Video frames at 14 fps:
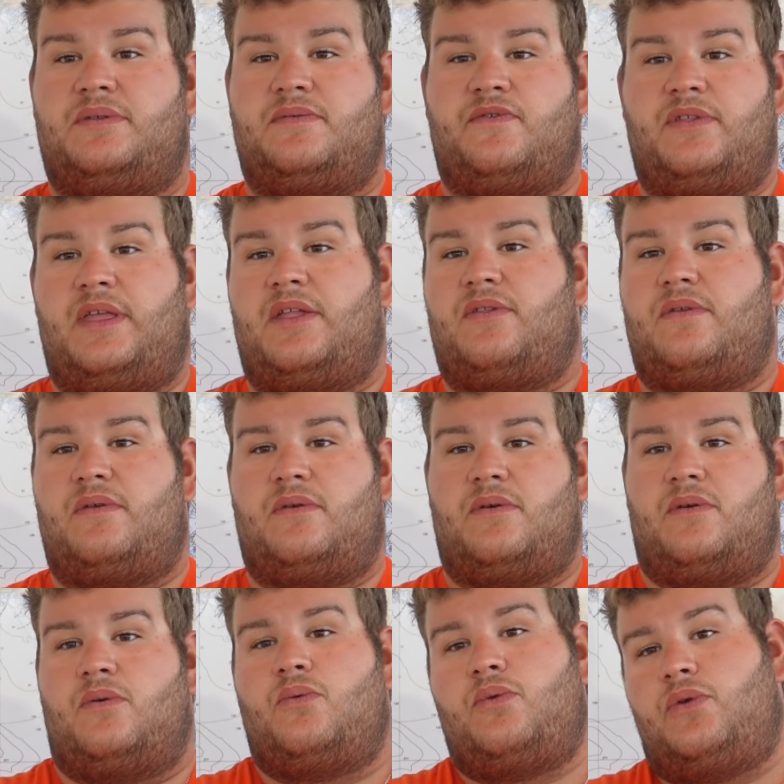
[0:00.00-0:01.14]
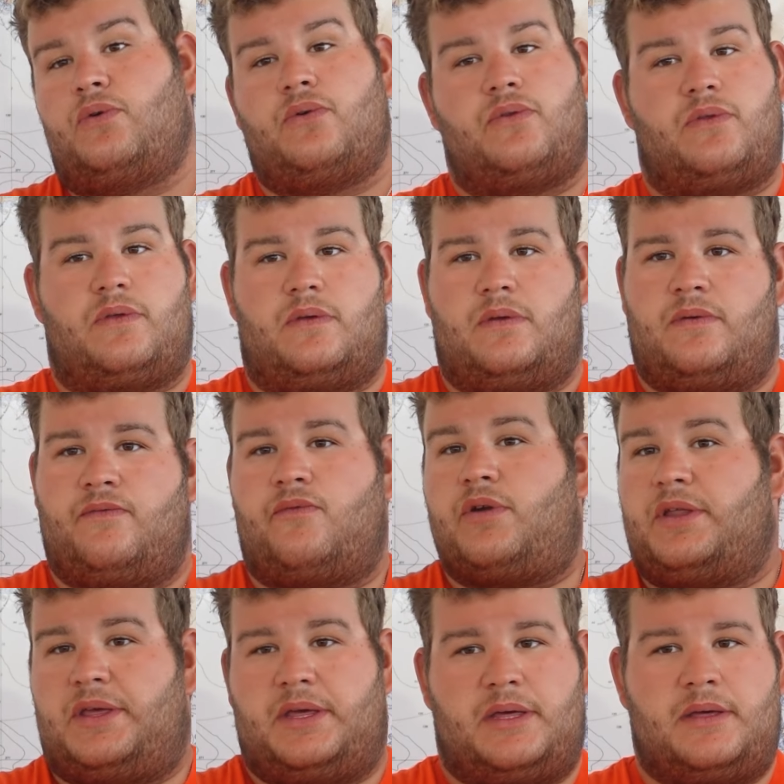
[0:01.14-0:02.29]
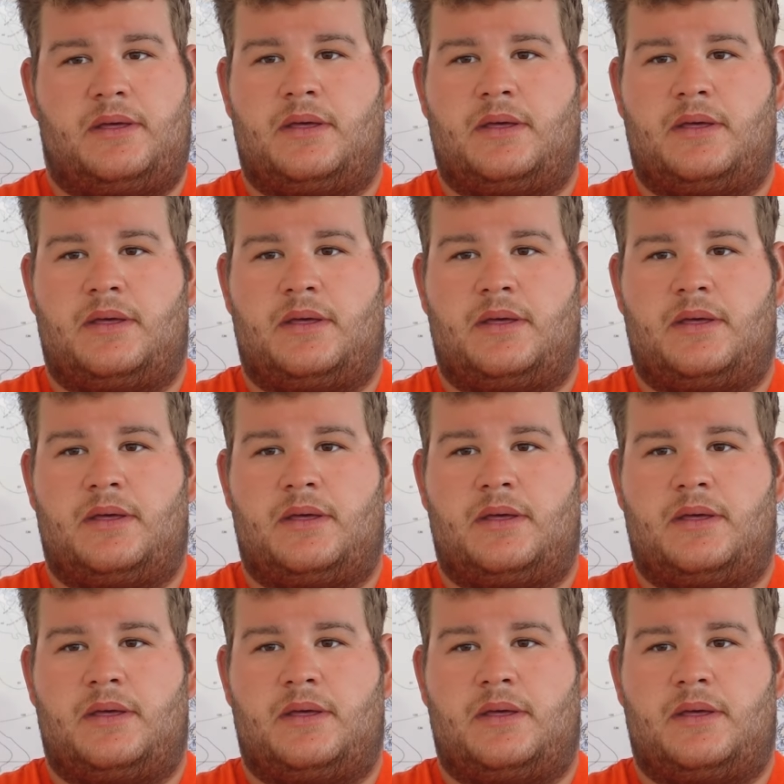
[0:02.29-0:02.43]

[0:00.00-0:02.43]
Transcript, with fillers: vedette euh, ou yacht, euh, voilier.